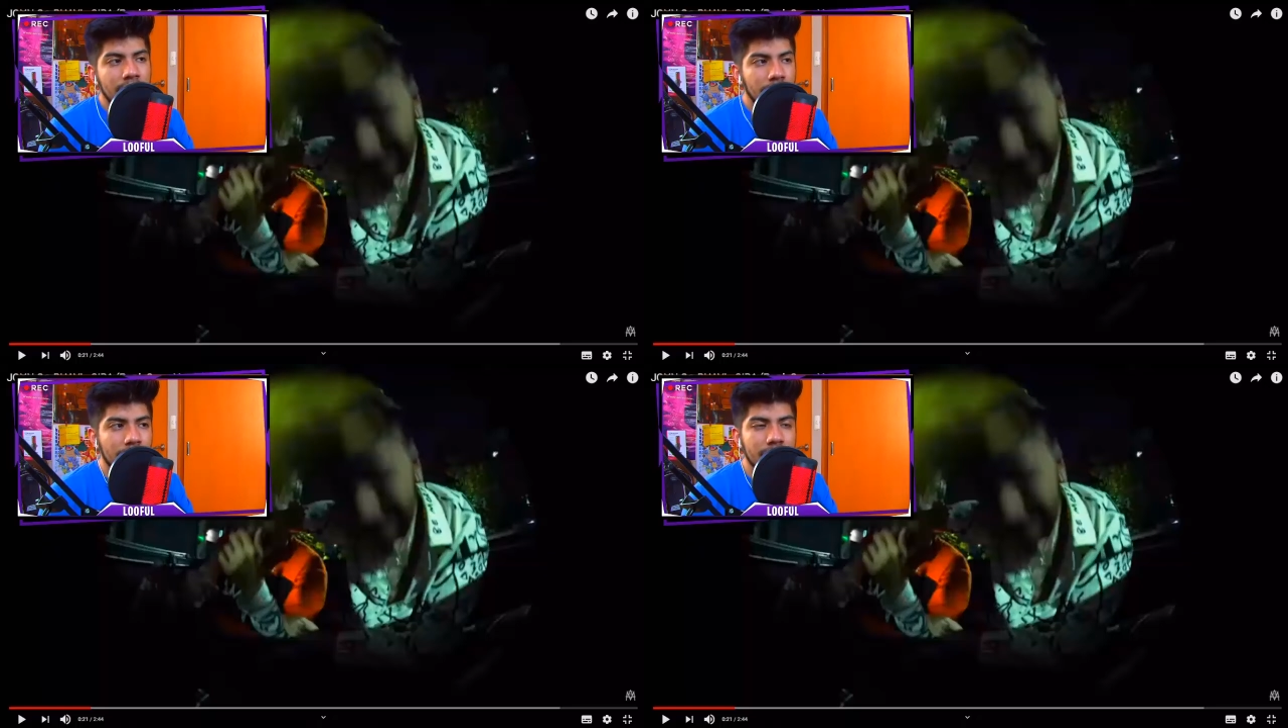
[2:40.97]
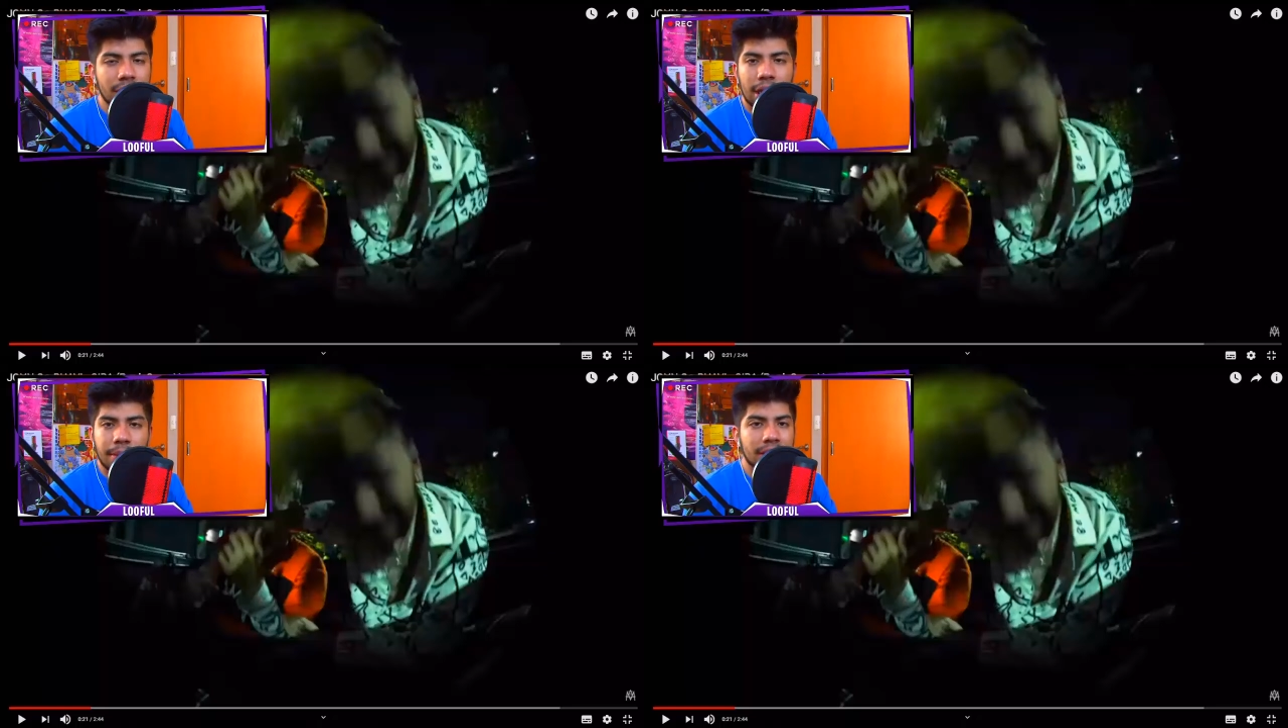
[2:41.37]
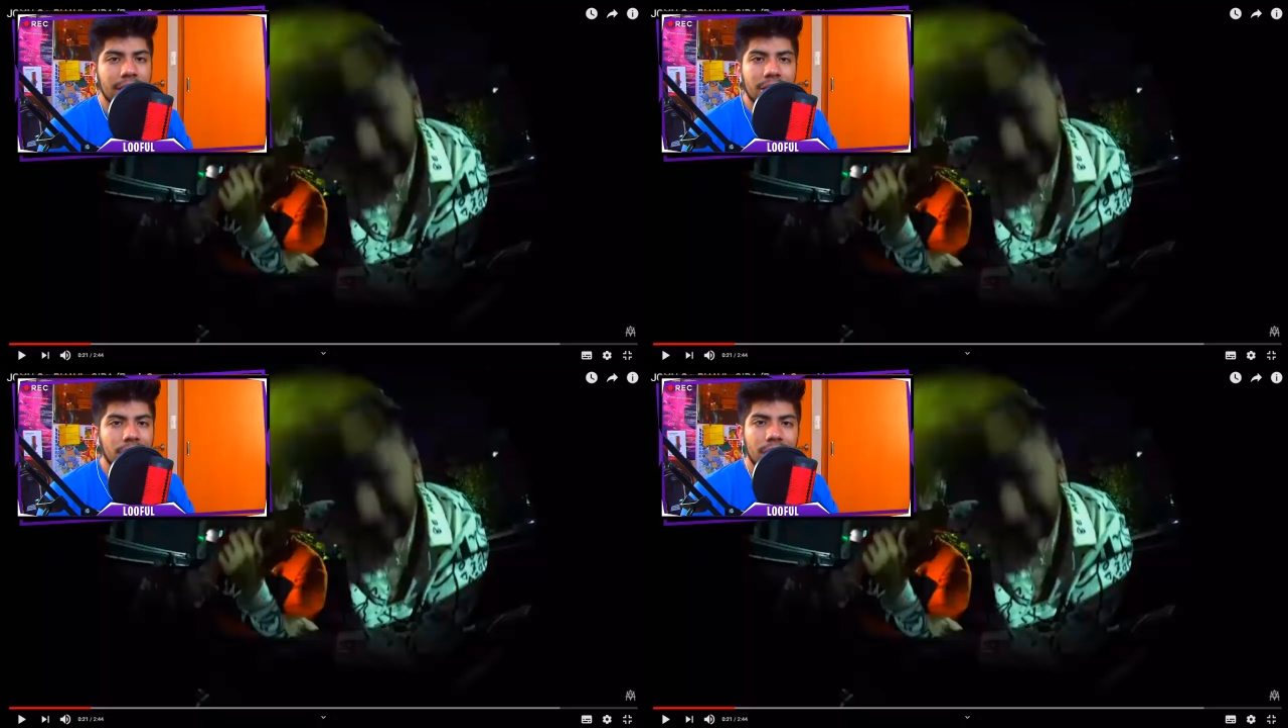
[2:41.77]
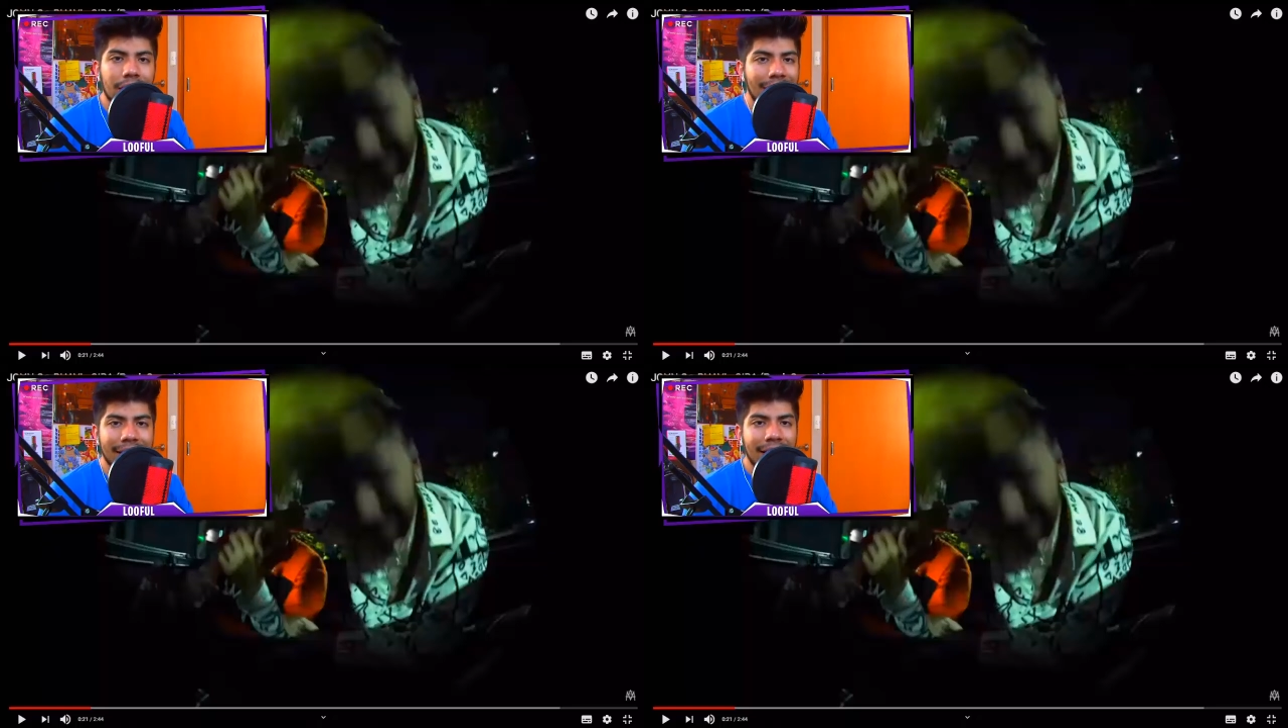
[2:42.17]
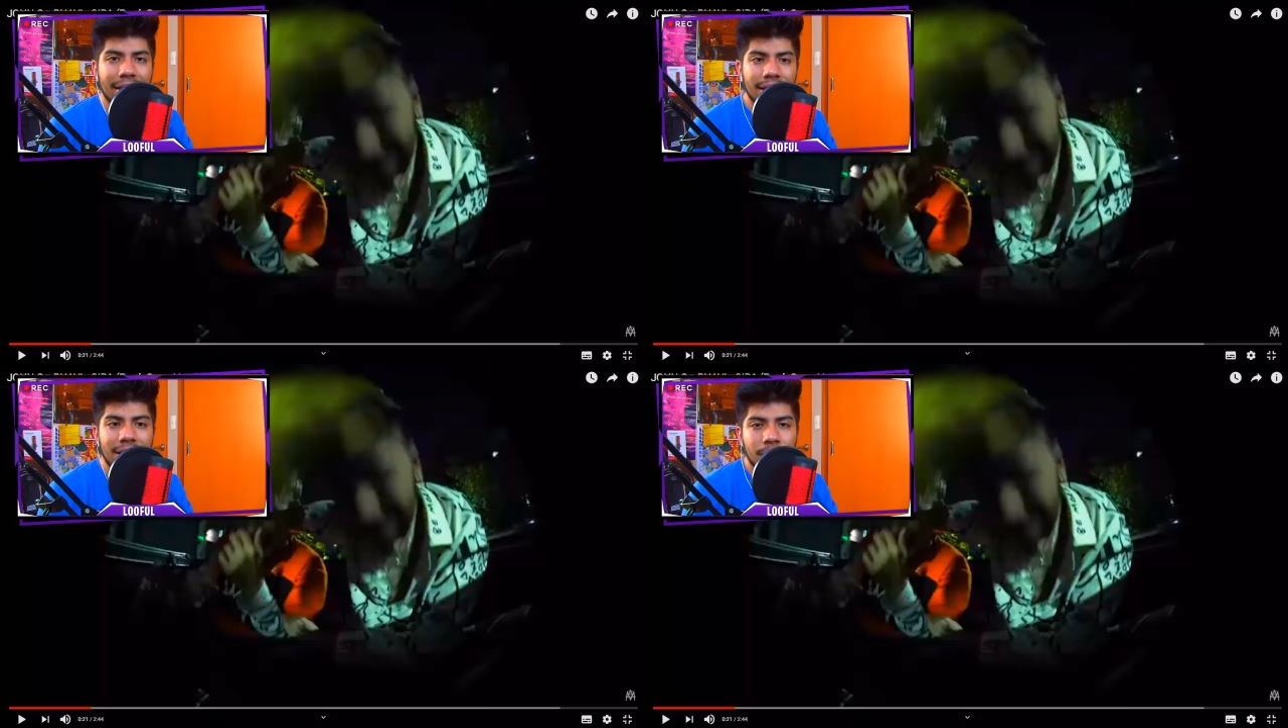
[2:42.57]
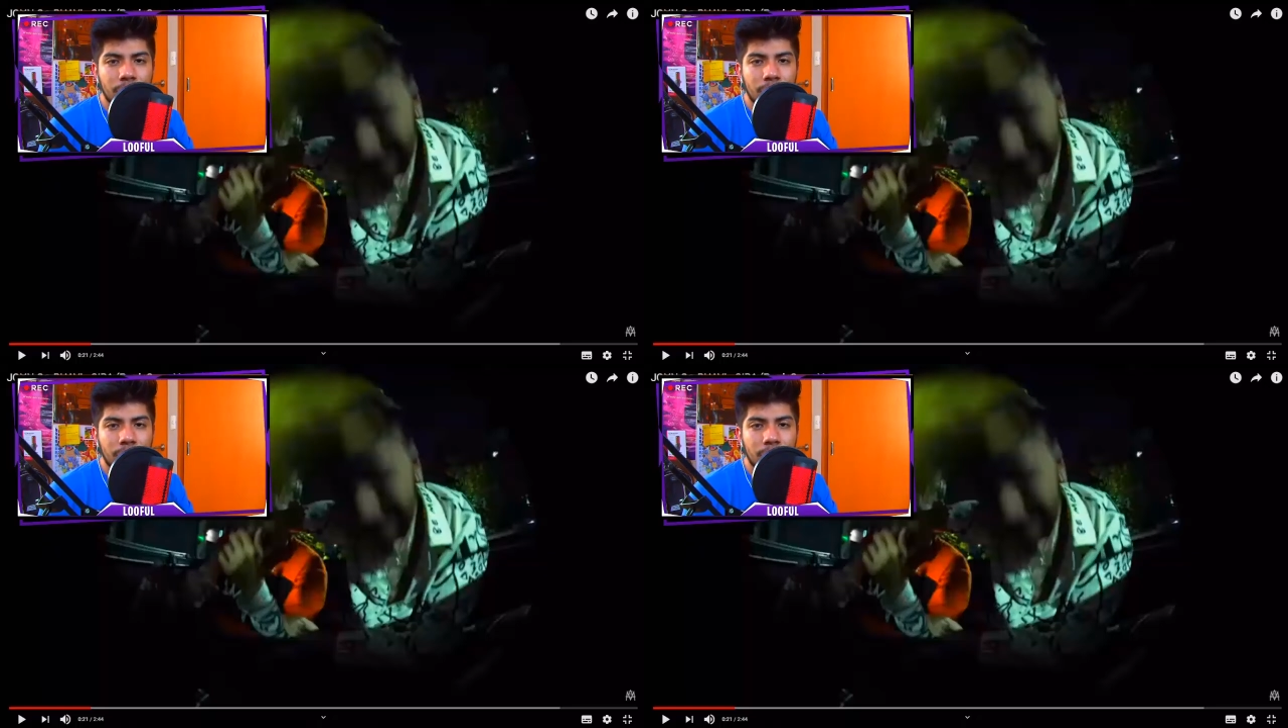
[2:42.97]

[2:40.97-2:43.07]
John C. había salido de la nada.